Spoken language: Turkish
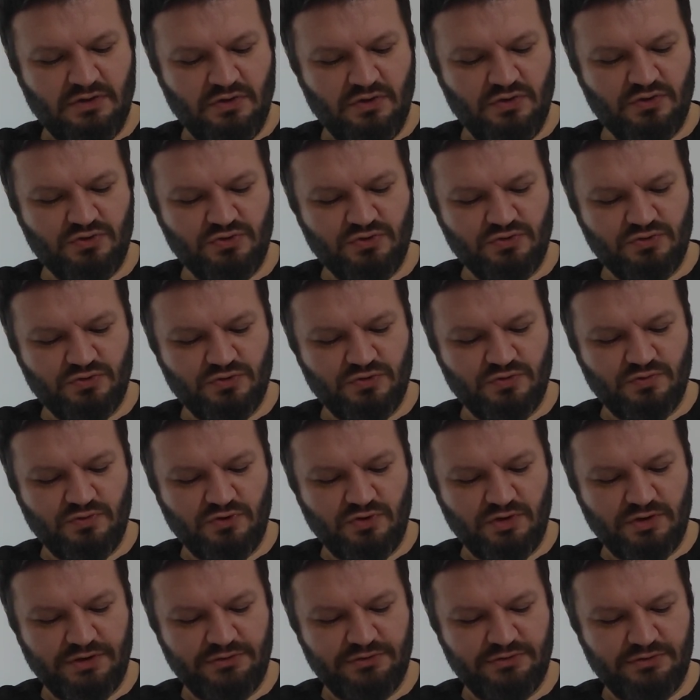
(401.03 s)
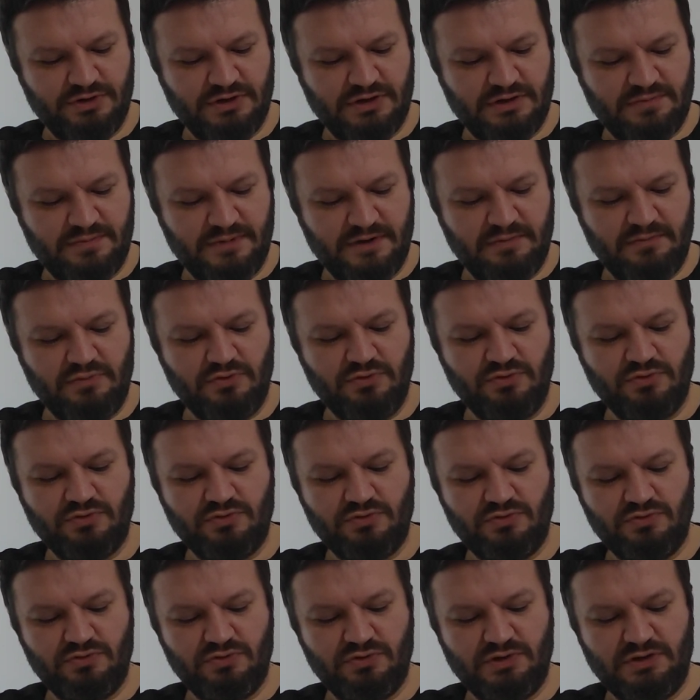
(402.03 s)
özür durumu olan öğretmen
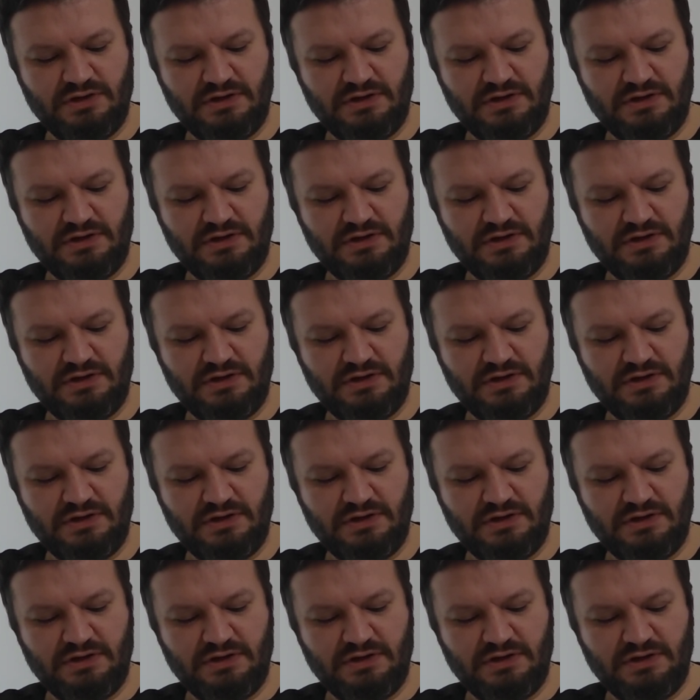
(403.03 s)
bulunduğu